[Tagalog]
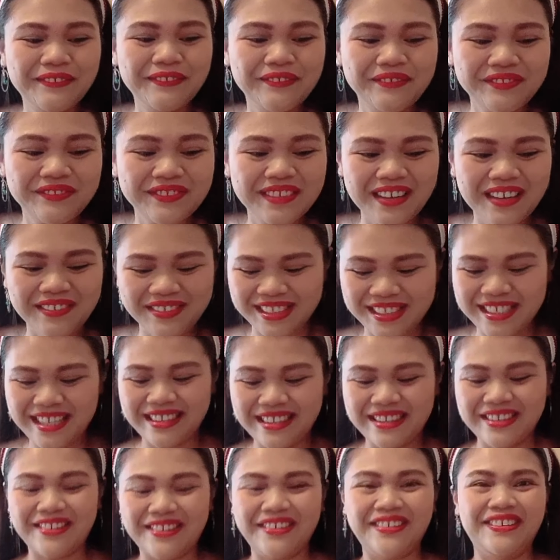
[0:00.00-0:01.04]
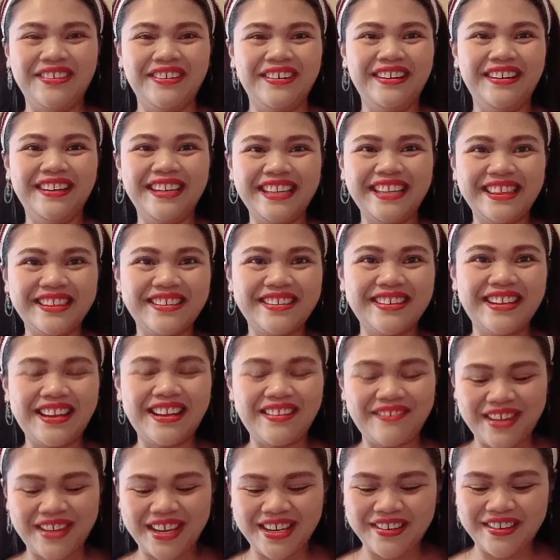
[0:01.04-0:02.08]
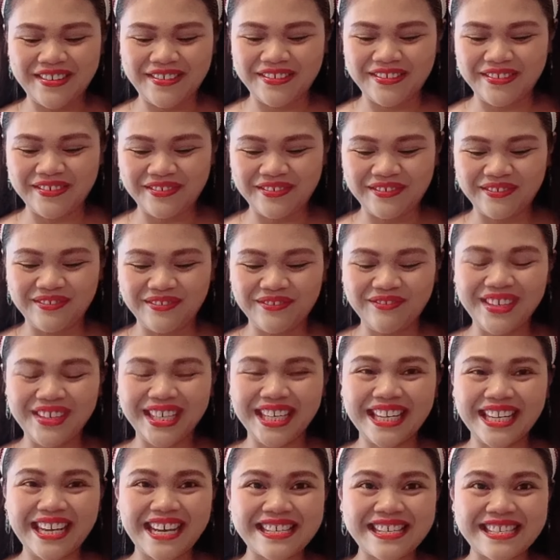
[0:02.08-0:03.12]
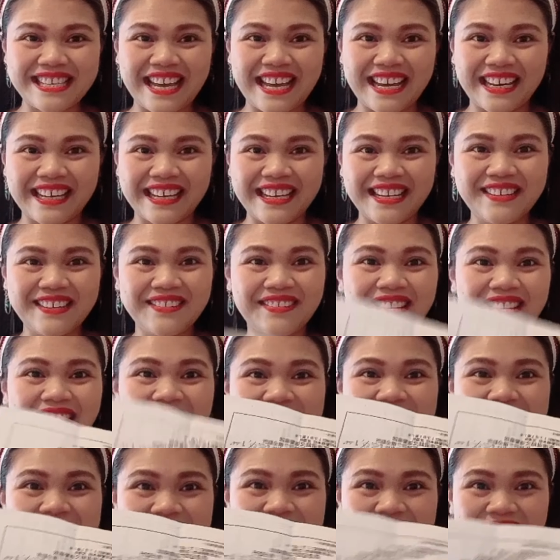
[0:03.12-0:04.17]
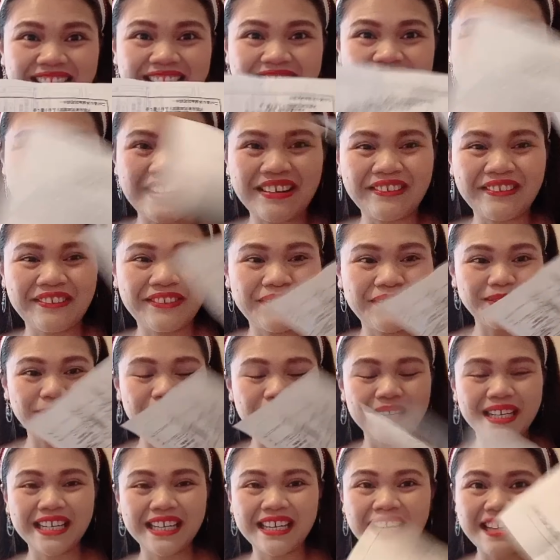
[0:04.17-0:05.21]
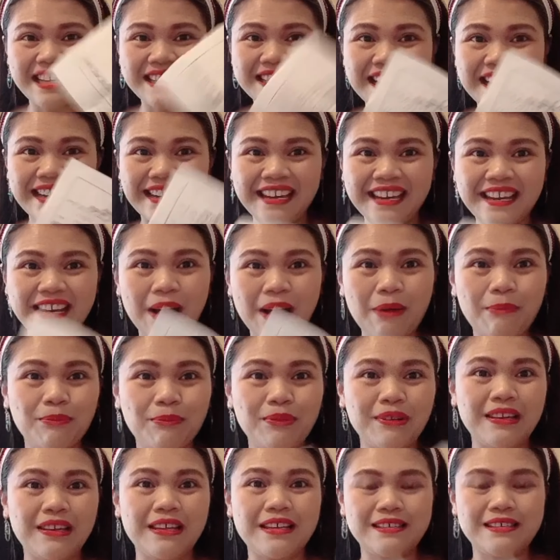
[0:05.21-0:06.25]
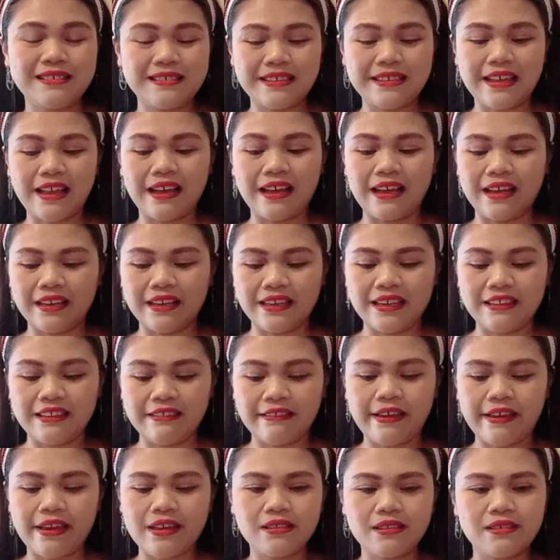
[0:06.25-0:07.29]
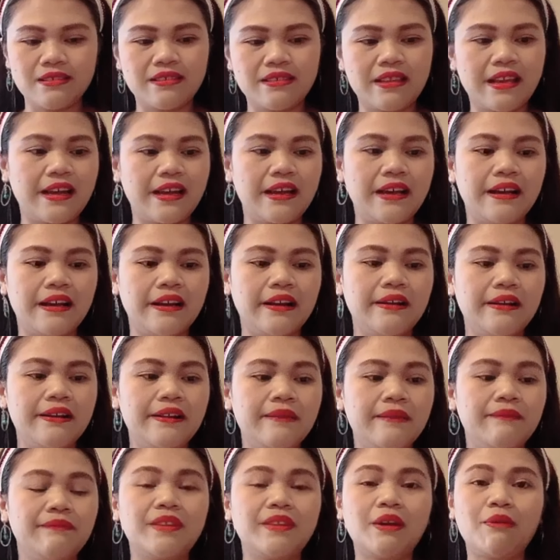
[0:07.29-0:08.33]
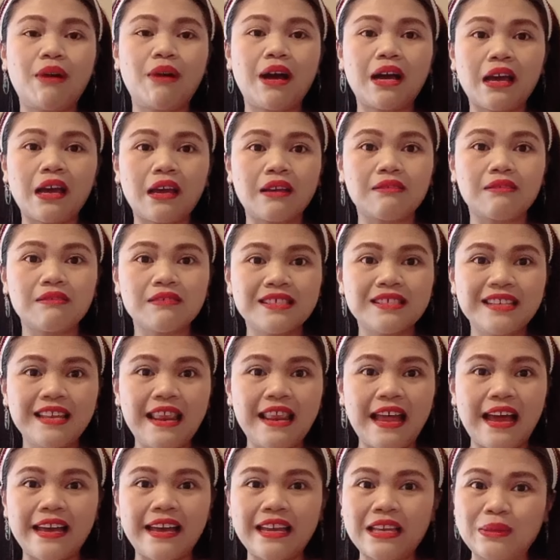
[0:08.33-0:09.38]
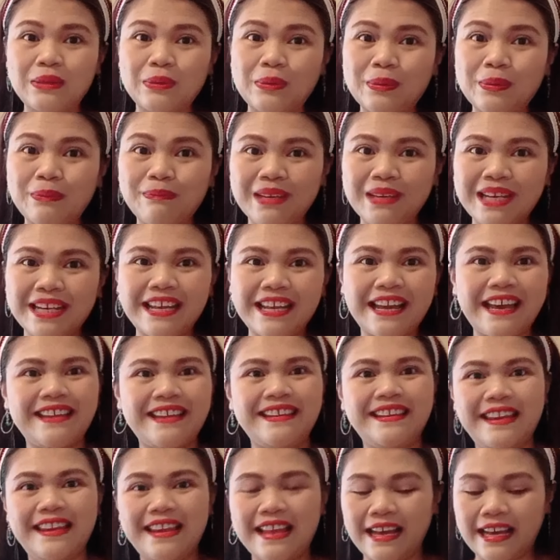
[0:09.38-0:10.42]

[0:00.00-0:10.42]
Tapos ito, ito na naman yung binigay sa akin, yung na-accidente ako, no, binigay sa akin ng police na in case na tawagan ko sila, ito yung binigay nila.